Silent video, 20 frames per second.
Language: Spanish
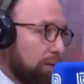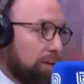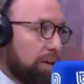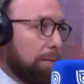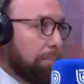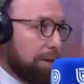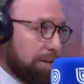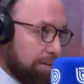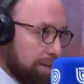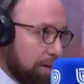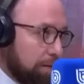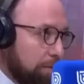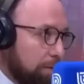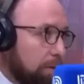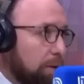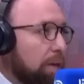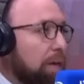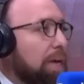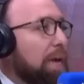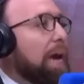¿Qué ha
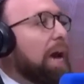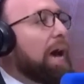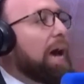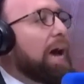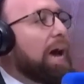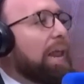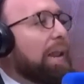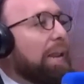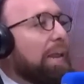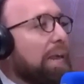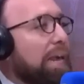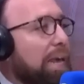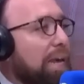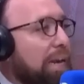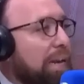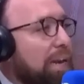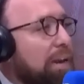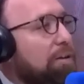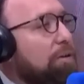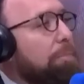arréglelo, para...
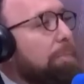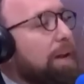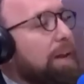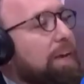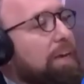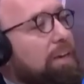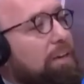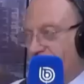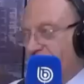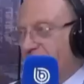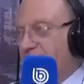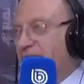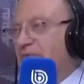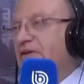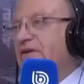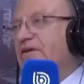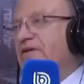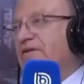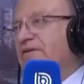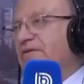arréglelo para que
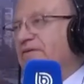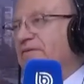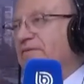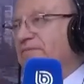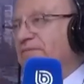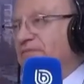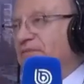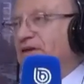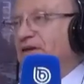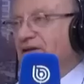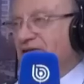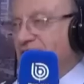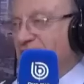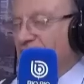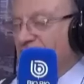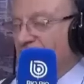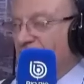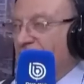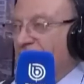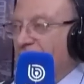yo se lo pueda eh,